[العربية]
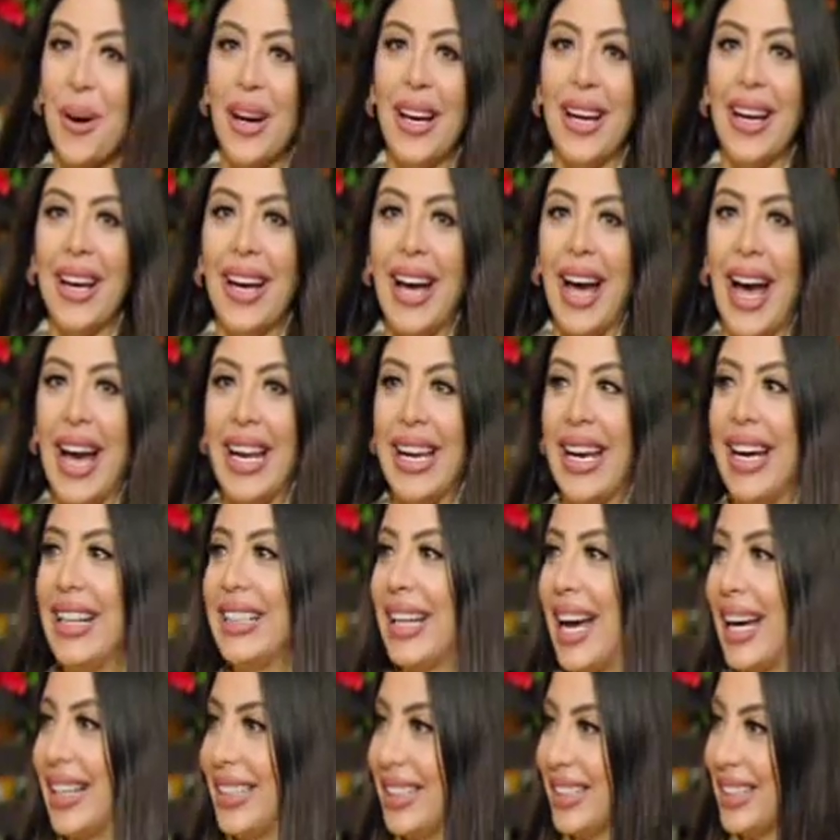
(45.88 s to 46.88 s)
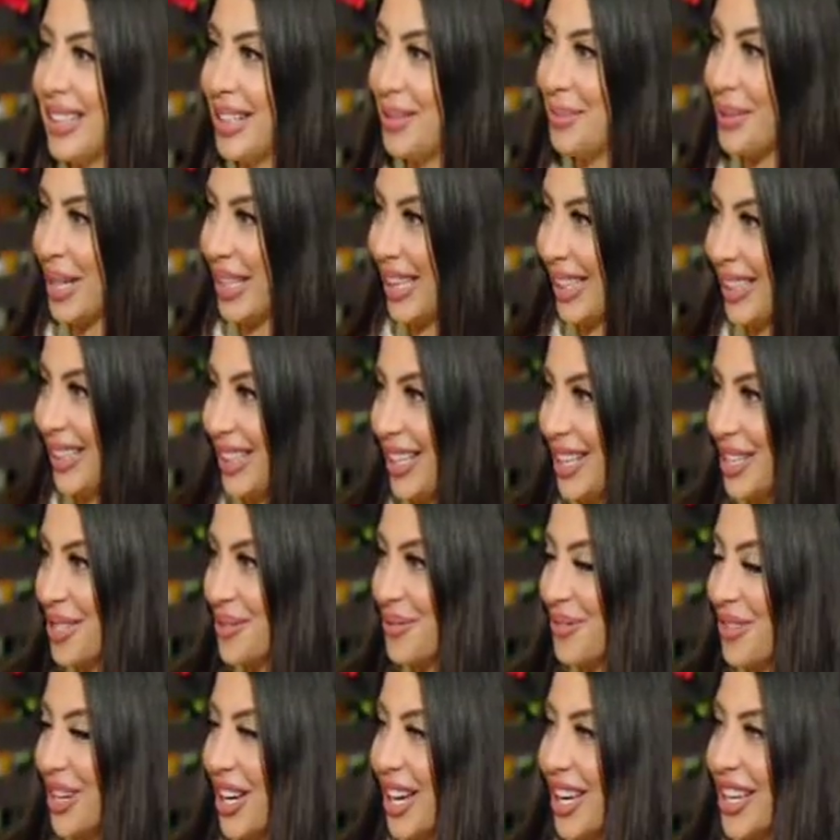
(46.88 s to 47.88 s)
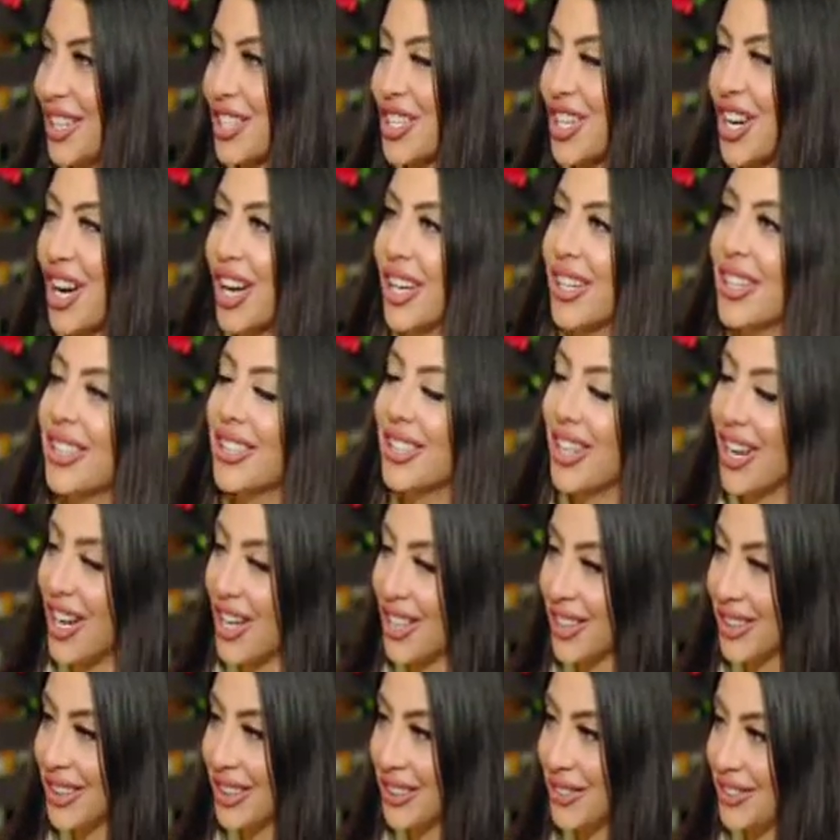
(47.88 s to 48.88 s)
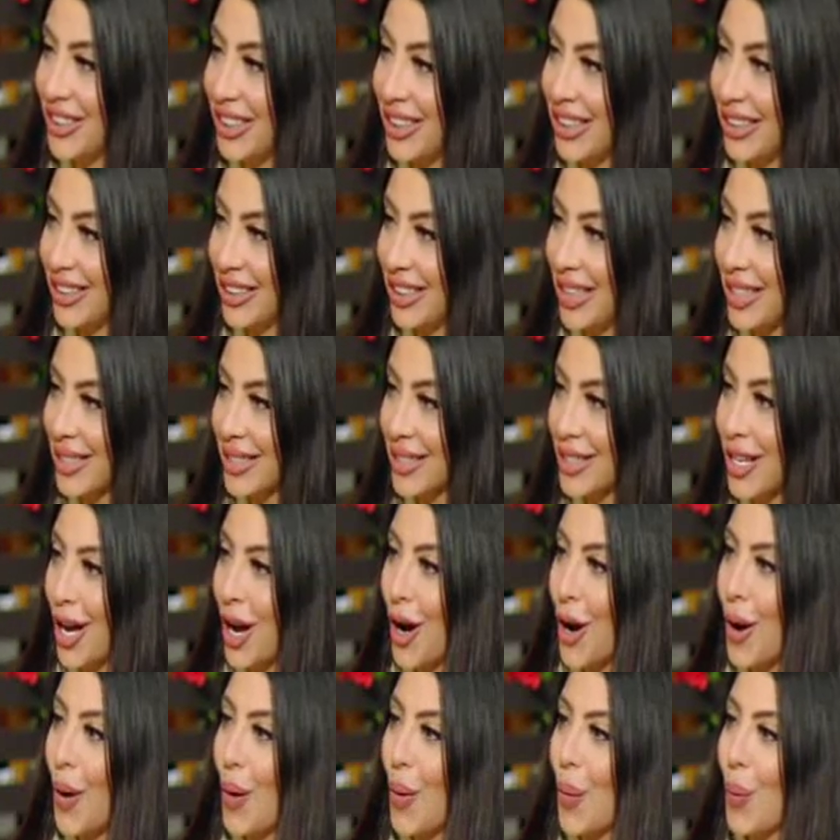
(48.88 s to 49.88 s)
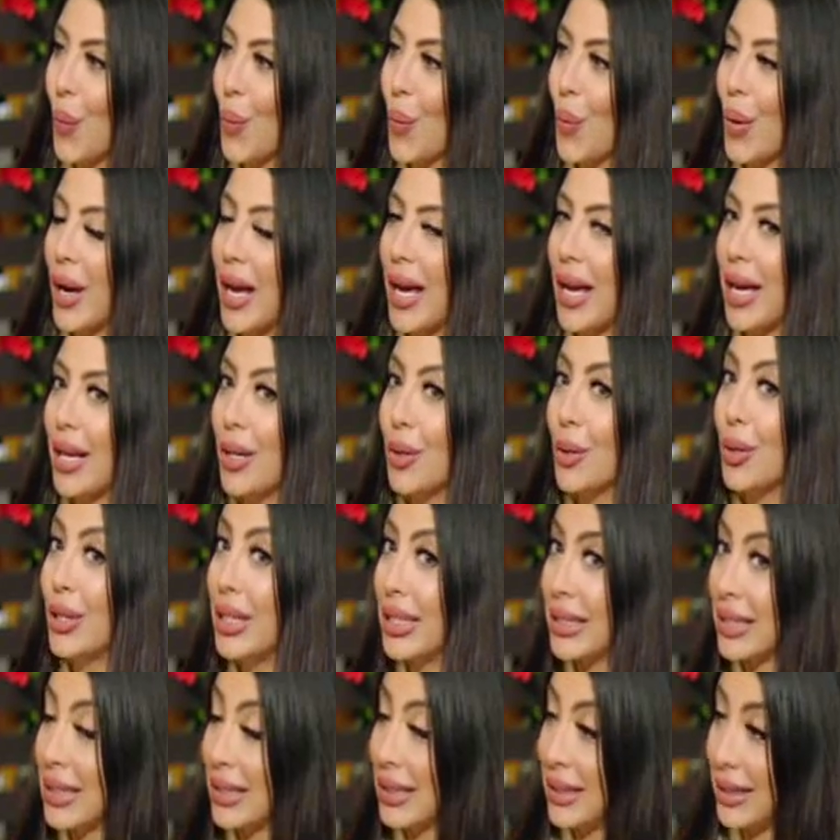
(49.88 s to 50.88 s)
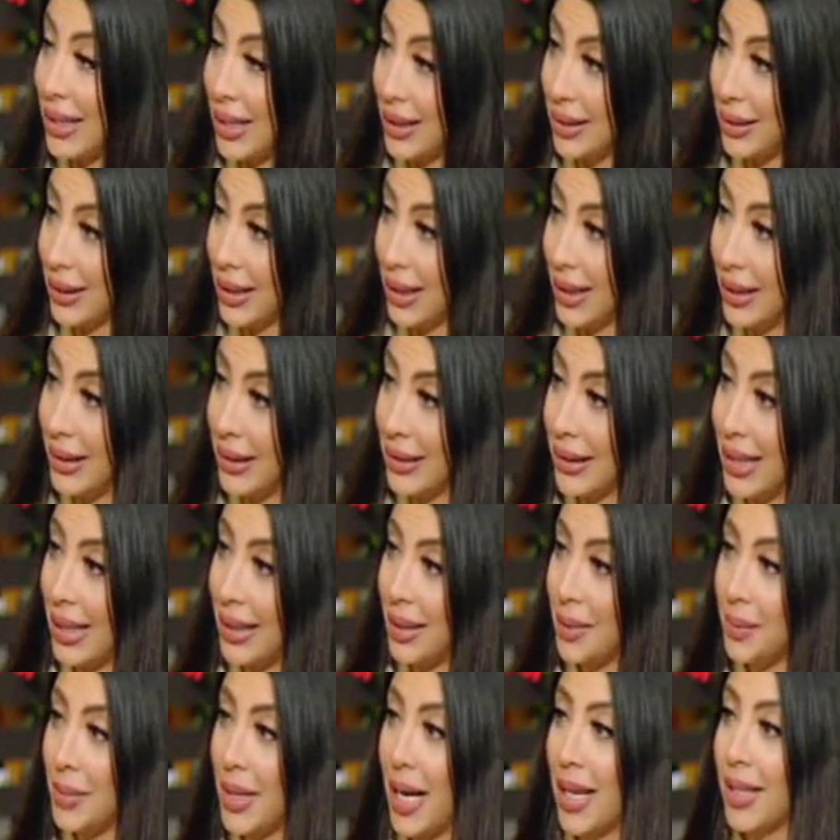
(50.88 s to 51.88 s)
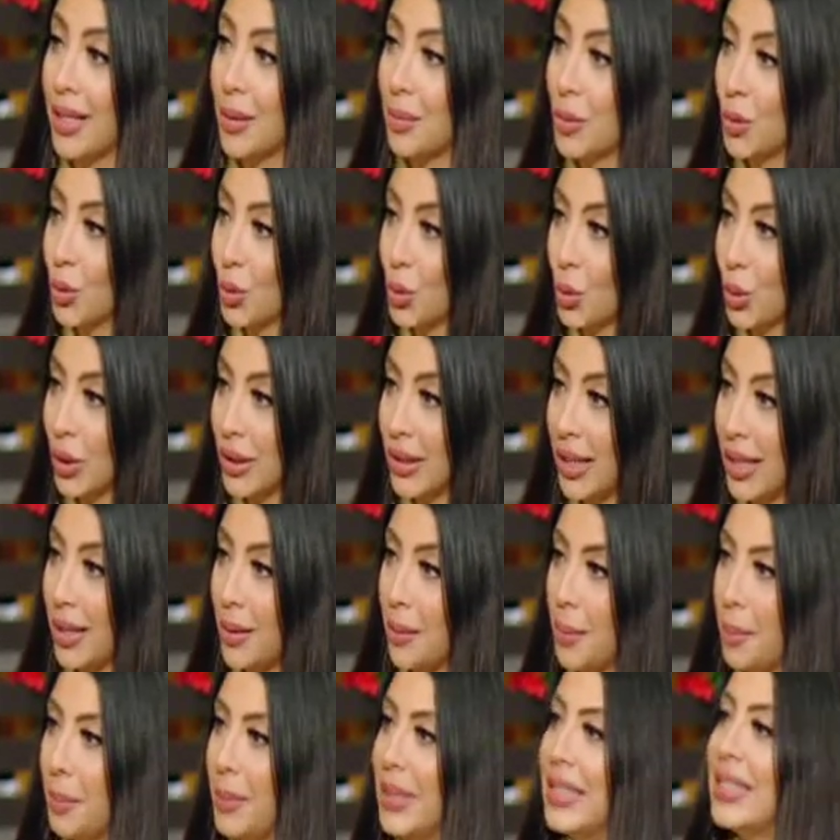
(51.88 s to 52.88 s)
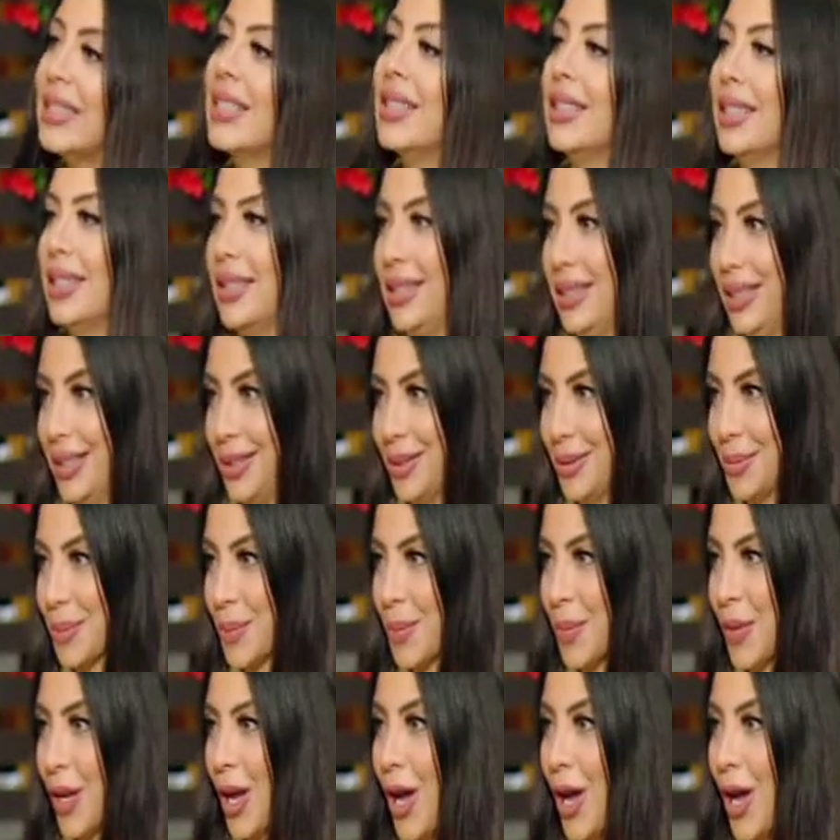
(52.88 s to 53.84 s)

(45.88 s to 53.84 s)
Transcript: وحلقات عدت الملايين فان شاء الله النهارده نفيد الناس ان شاء الله ونقول للستات احنا اتكلمنا على الموضوع ده من سنتين ده